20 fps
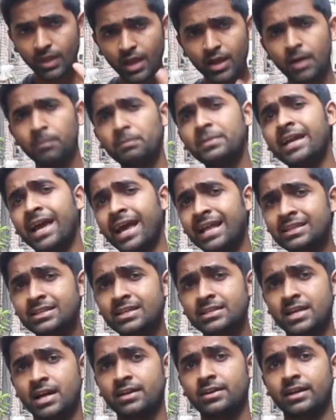अपनी हेल्थ का
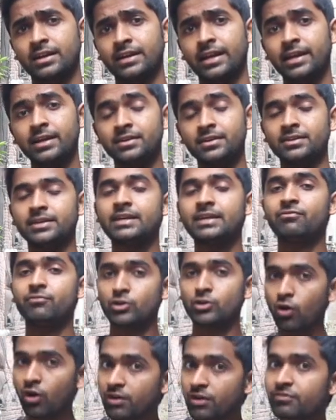ध्यान रखना है ये
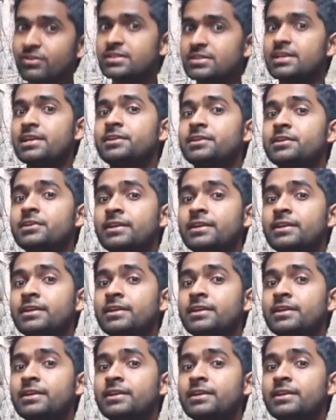फोटोग्राफी से रिलेटेड